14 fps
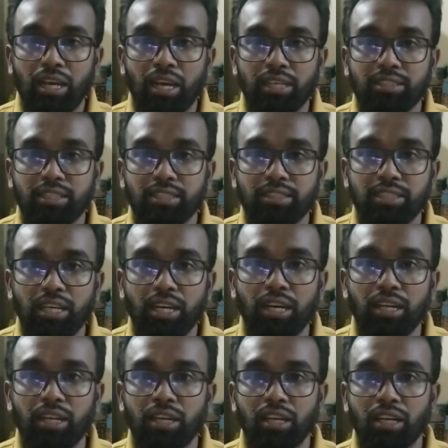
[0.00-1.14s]
আজকে
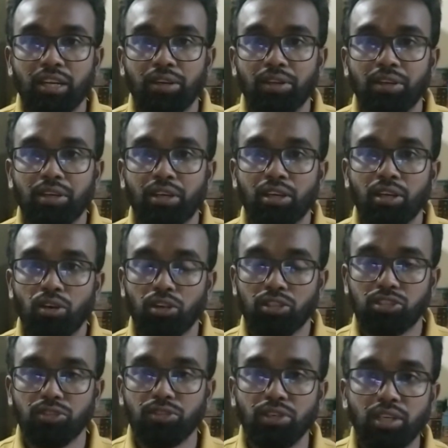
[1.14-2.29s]
চার
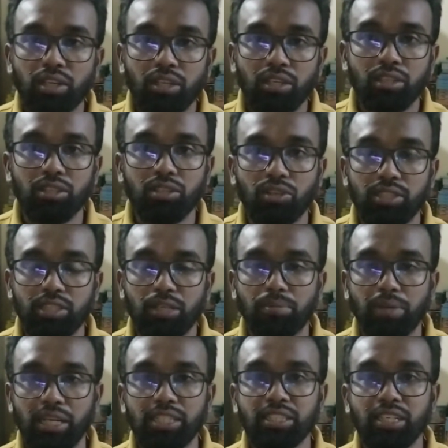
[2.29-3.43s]
অক্টোবর দু
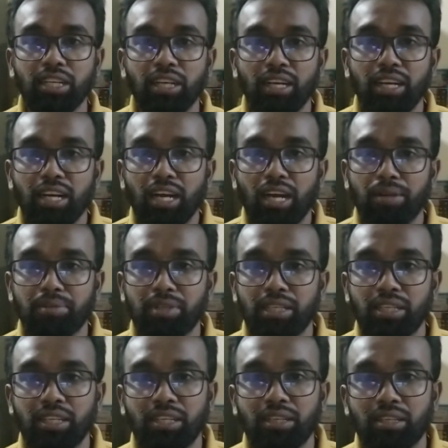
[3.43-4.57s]
আমি
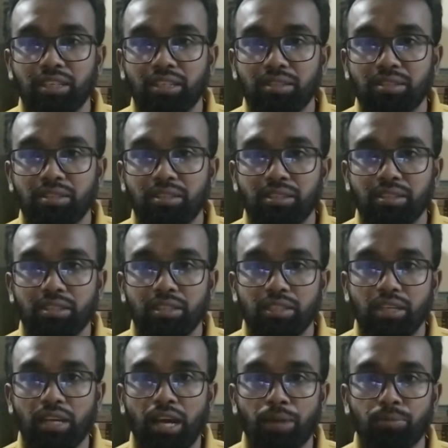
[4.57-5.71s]

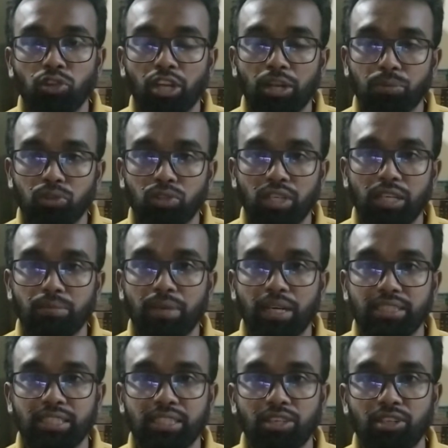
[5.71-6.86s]
আবদুল্লাপুর থেকে
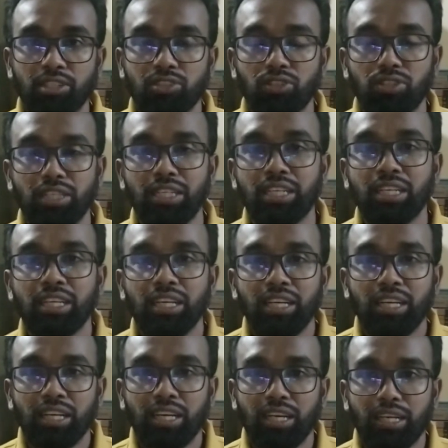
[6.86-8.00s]
বাসে যাওয়ার জন্যে
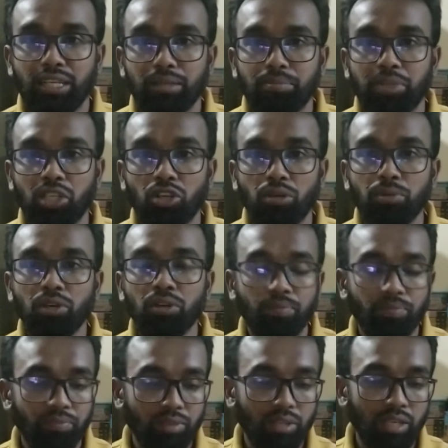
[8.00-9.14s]
বেরোবো
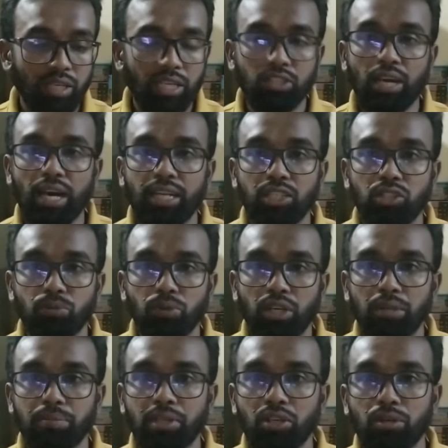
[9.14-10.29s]
এ তো আর একটু
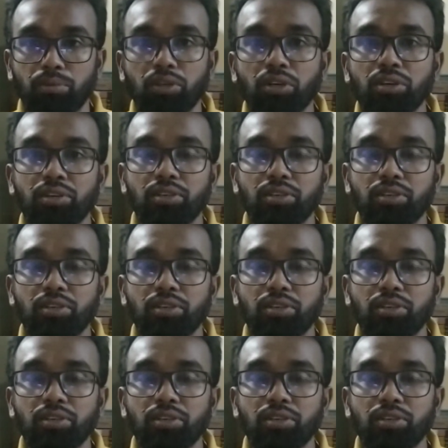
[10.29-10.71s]
পরেই বেরোবো